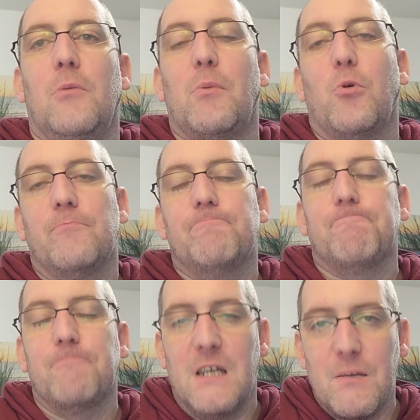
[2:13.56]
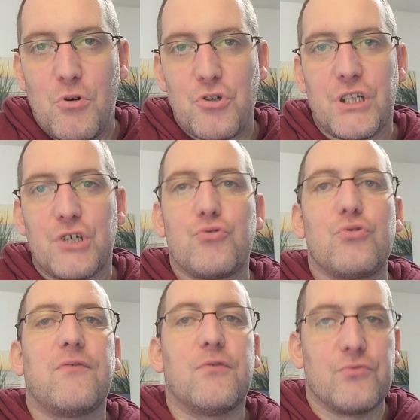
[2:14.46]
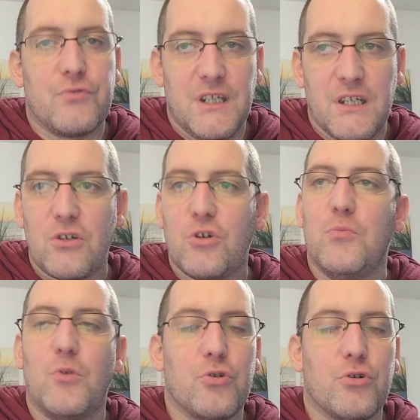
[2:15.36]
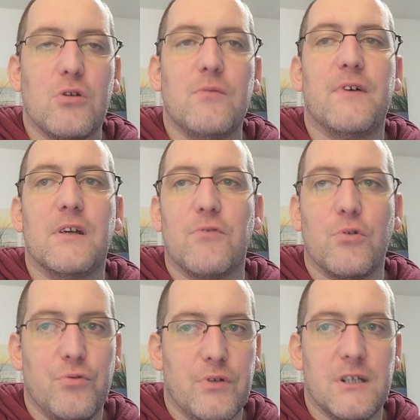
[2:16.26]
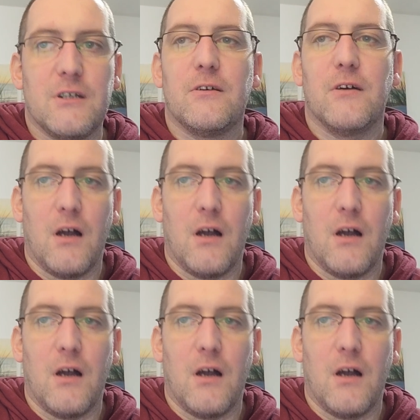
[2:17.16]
Mais bon, les prochains jours vont nous dire comment le club va évoluer.